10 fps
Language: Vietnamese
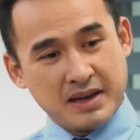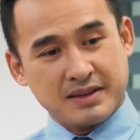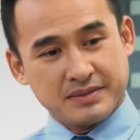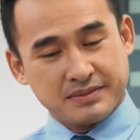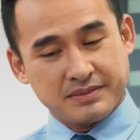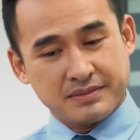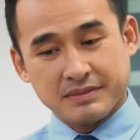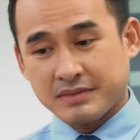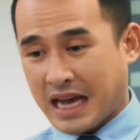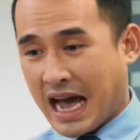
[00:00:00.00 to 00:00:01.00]
biết
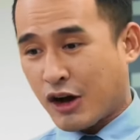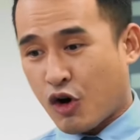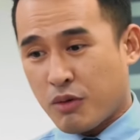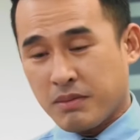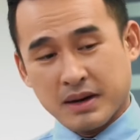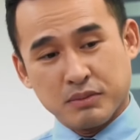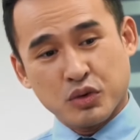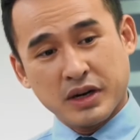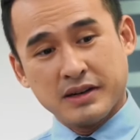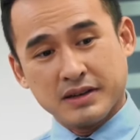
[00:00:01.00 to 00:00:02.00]
cha con mình
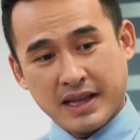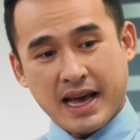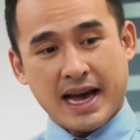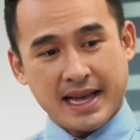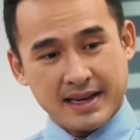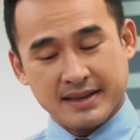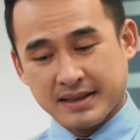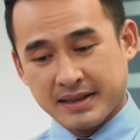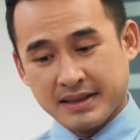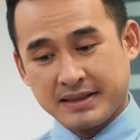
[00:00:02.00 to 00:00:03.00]
muốn đi đường dài á
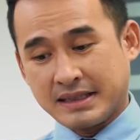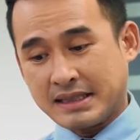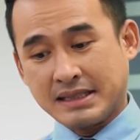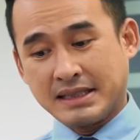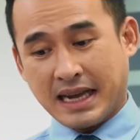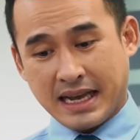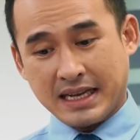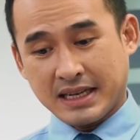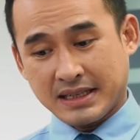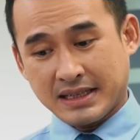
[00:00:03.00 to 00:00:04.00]
những thứ
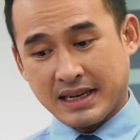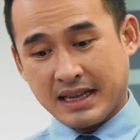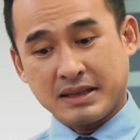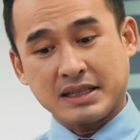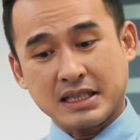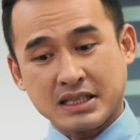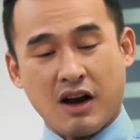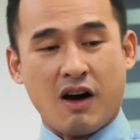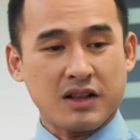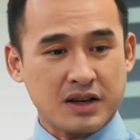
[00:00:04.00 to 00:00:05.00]
này là những thứ
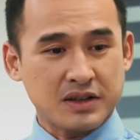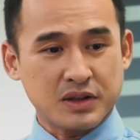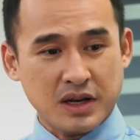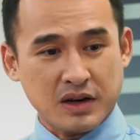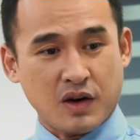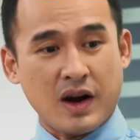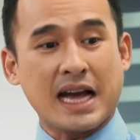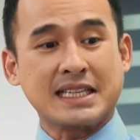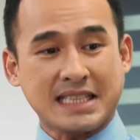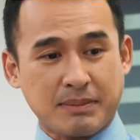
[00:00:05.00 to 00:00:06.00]
nhỏ thôi còn
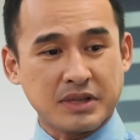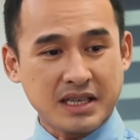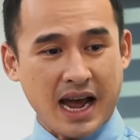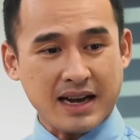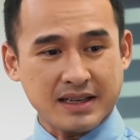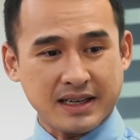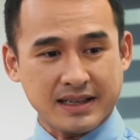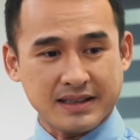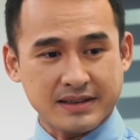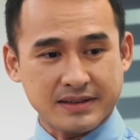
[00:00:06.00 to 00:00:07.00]
hàng trăm thứ khác nữa kìa